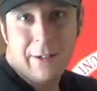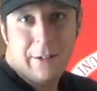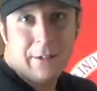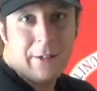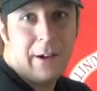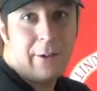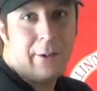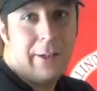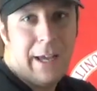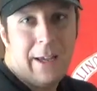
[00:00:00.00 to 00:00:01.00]
ングがある
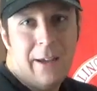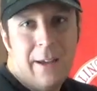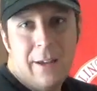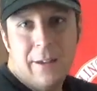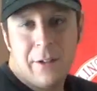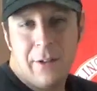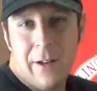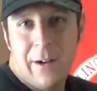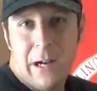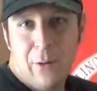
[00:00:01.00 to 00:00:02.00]
ので、こ
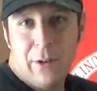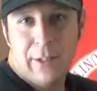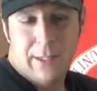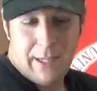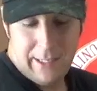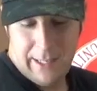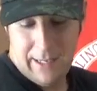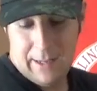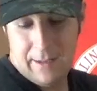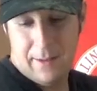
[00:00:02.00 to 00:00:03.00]
れはホルスター
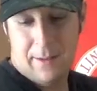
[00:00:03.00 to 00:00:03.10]
に